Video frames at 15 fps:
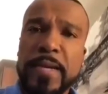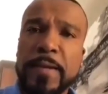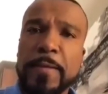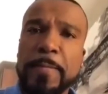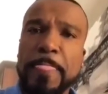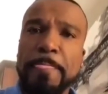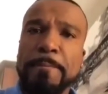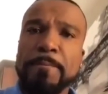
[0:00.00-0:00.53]

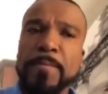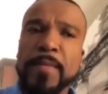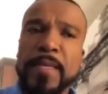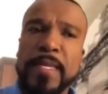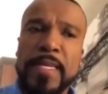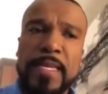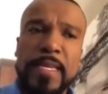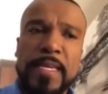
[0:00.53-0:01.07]
Tá?
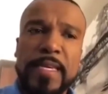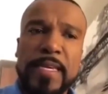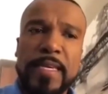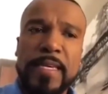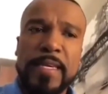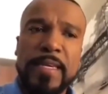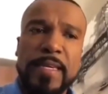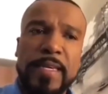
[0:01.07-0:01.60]

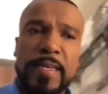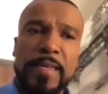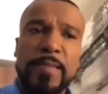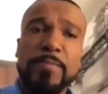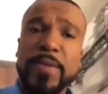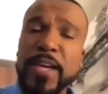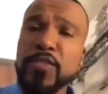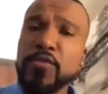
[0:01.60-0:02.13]
Que,
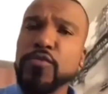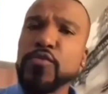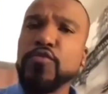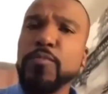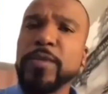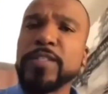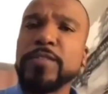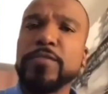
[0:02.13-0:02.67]
e peço
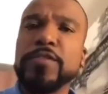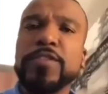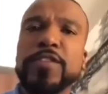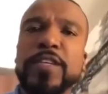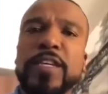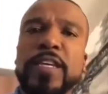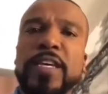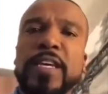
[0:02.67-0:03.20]
desculpas a
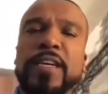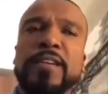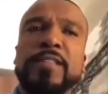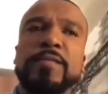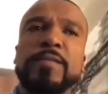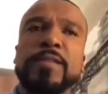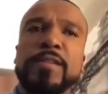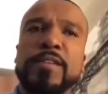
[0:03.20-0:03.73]

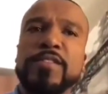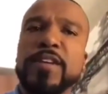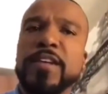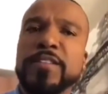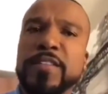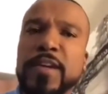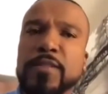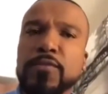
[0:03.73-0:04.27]
você que
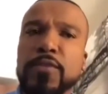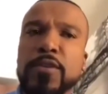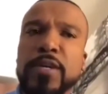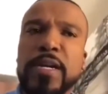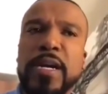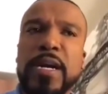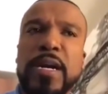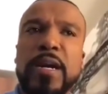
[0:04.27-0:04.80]
já está no
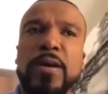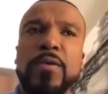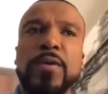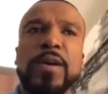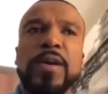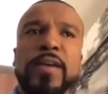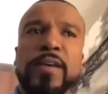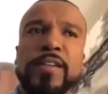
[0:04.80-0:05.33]

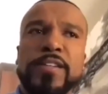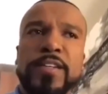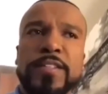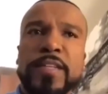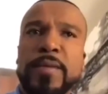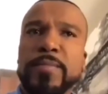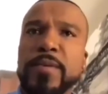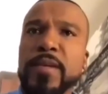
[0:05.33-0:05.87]
local, que
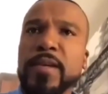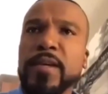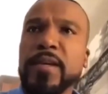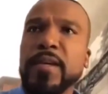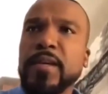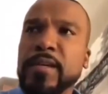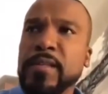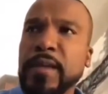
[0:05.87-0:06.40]
já
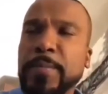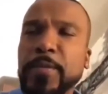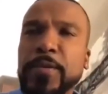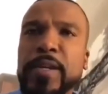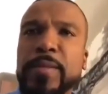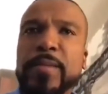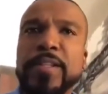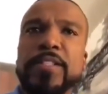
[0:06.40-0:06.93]
sabia da
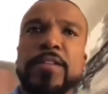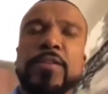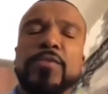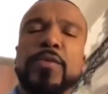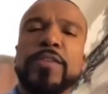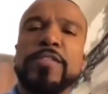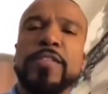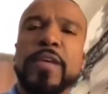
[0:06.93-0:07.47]

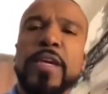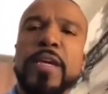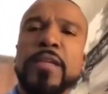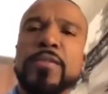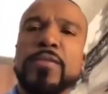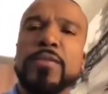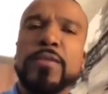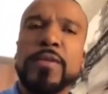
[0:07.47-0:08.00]
programação do
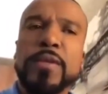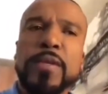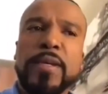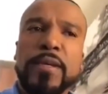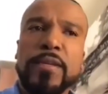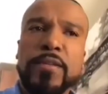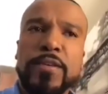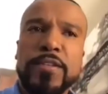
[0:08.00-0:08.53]
evento,
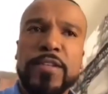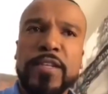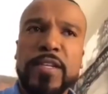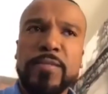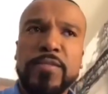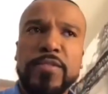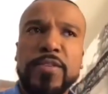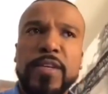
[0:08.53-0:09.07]
que nós
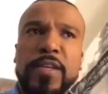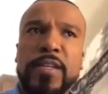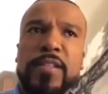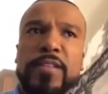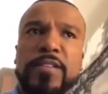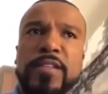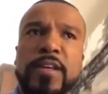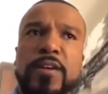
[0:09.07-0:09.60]
iríamos
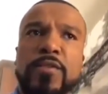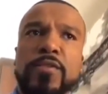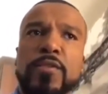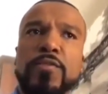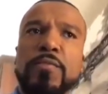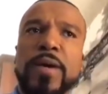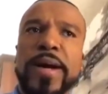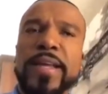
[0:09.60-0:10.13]
iniciar
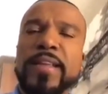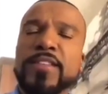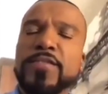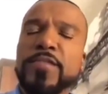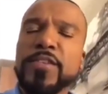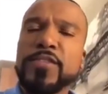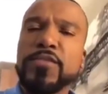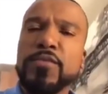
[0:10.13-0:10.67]
o baile
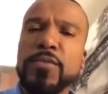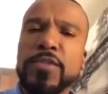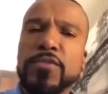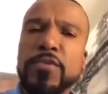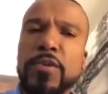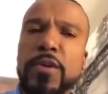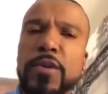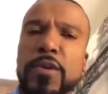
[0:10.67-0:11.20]
às
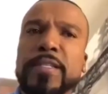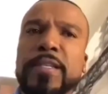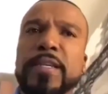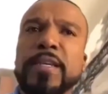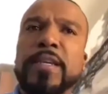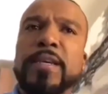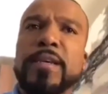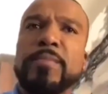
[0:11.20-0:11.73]
22 horas.
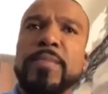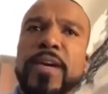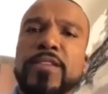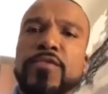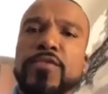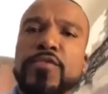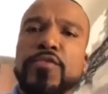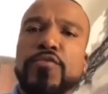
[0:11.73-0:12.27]

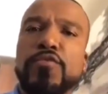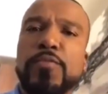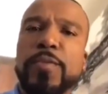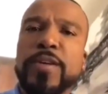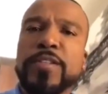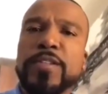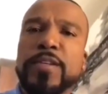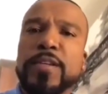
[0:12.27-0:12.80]
Peço
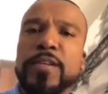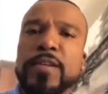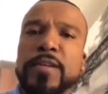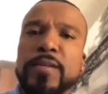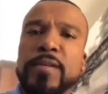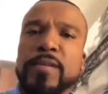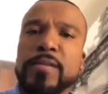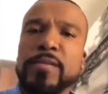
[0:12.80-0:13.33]
desculpas,
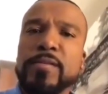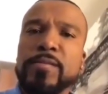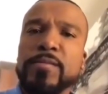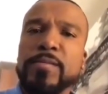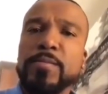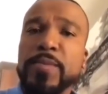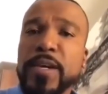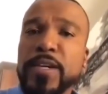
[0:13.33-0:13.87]

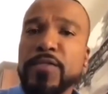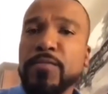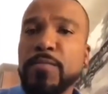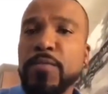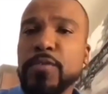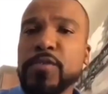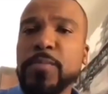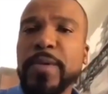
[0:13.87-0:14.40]
peço
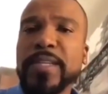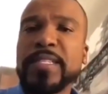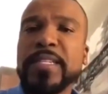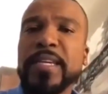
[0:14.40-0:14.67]
um pouco de